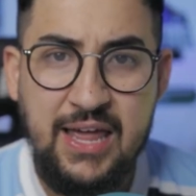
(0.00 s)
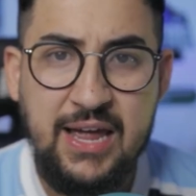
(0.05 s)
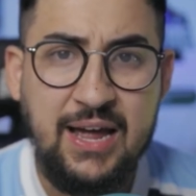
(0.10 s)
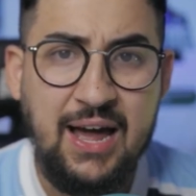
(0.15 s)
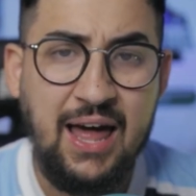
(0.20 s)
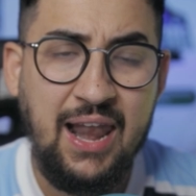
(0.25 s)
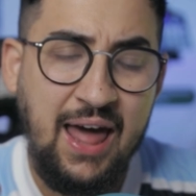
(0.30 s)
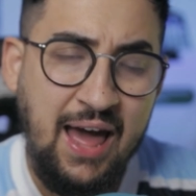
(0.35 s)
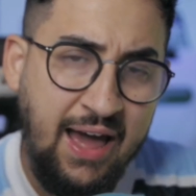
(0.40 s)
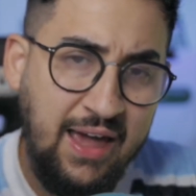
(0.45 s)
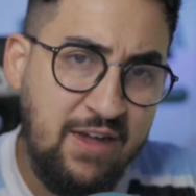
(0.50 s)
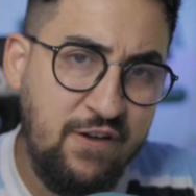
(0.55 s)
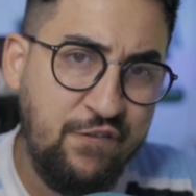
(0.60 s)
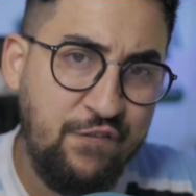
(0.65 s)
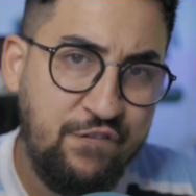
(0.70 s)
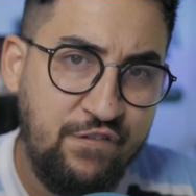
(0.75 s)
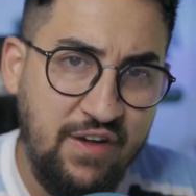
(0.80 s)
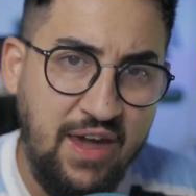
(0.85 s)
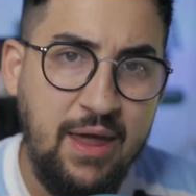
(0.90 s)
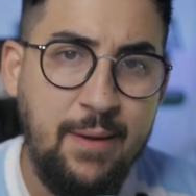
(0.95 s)
Clica
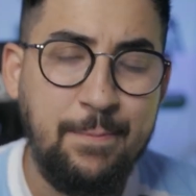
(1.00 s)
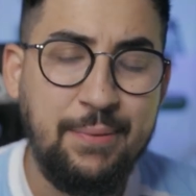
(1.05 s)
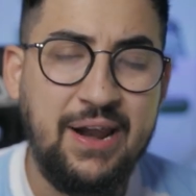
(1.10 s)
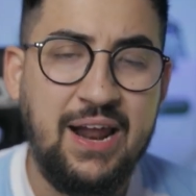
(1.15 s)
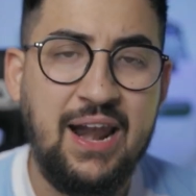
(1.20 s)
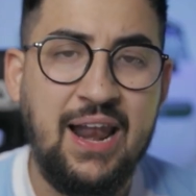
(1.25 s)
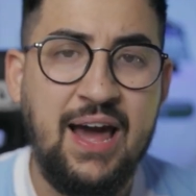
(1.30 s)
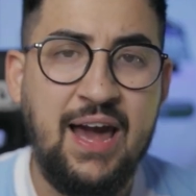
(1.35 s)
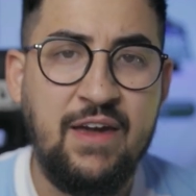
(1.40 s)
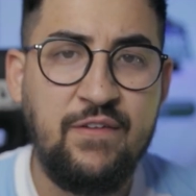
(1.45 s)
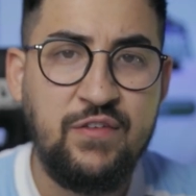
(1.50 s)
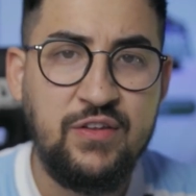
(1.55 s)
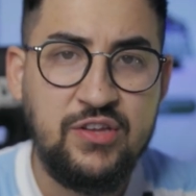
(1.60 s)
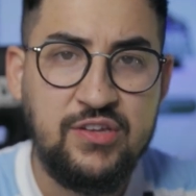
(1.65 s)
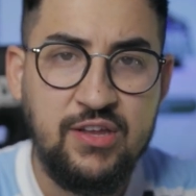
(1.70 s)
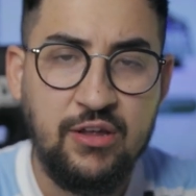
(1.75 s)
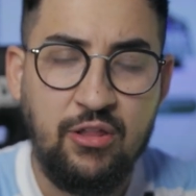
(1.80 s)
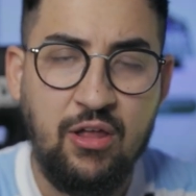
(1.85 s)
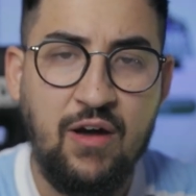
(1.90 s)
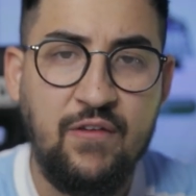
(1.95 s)
lá e vem pra
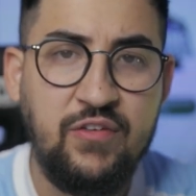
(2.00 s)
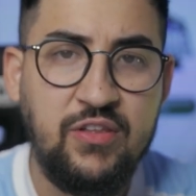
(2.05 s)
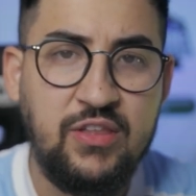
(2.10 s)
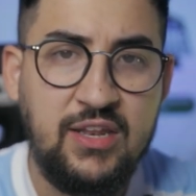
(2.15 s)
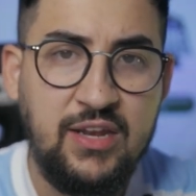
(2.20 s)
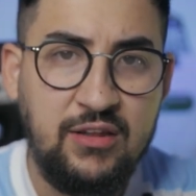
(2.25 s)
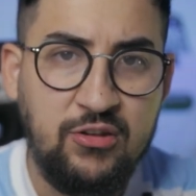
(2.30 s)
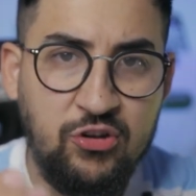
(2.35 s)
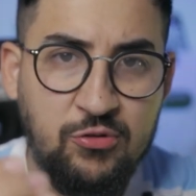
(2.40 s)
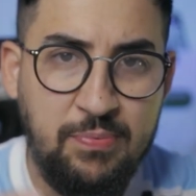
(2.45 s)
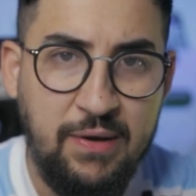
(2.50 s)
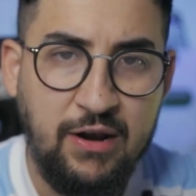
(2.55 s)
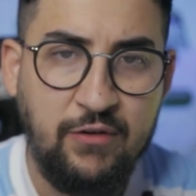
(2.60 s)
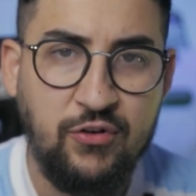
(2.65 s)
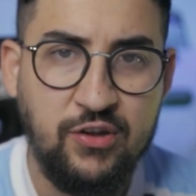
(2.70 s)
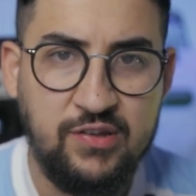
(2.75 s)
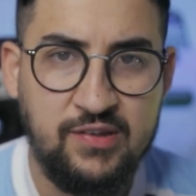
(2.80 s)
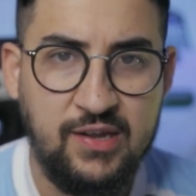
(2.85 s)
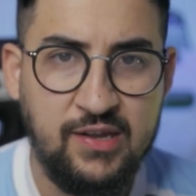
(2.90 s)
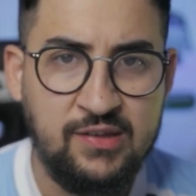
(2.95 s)
live, 19h30, eu
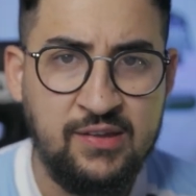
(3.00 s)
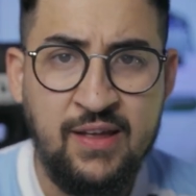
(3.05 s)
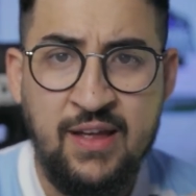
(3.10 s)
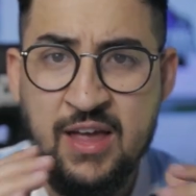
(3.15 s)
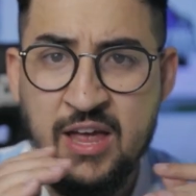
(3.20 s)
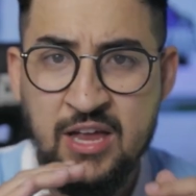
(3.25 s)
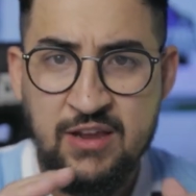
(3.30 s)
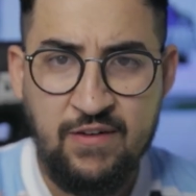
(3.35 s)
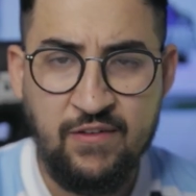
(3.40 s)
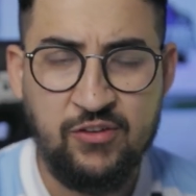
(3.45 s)
espero vocês.